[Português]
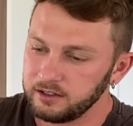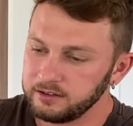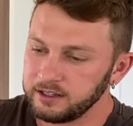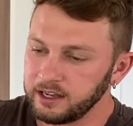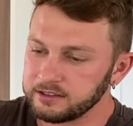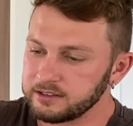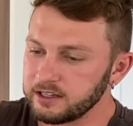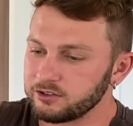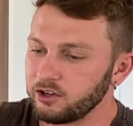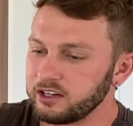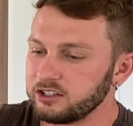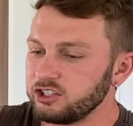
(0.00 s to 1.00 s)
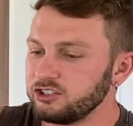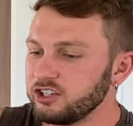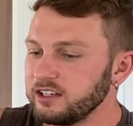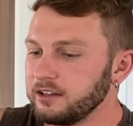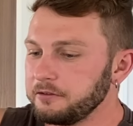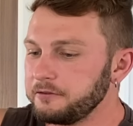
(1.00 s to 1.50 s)
Na casa da sogra a gente
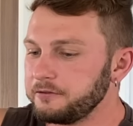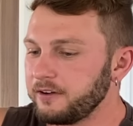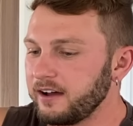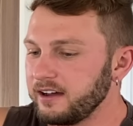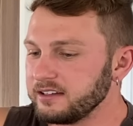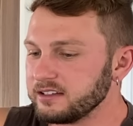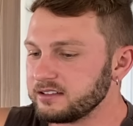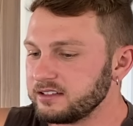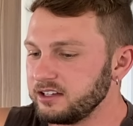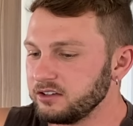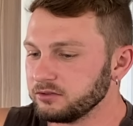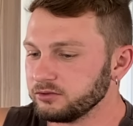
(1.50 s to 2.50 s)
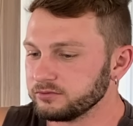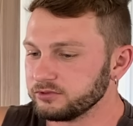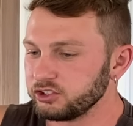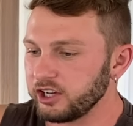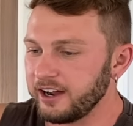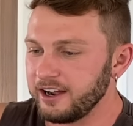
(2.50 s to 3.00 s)
ainda faz assim um
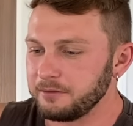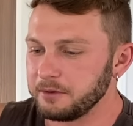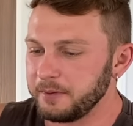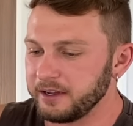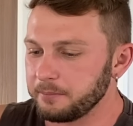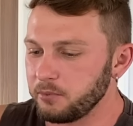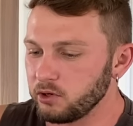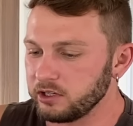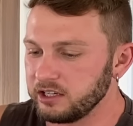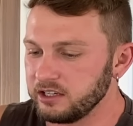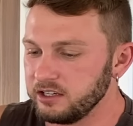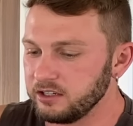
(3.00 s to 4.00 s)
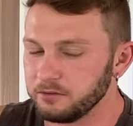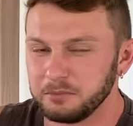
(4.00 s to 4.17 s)
charme, pega pouquinho.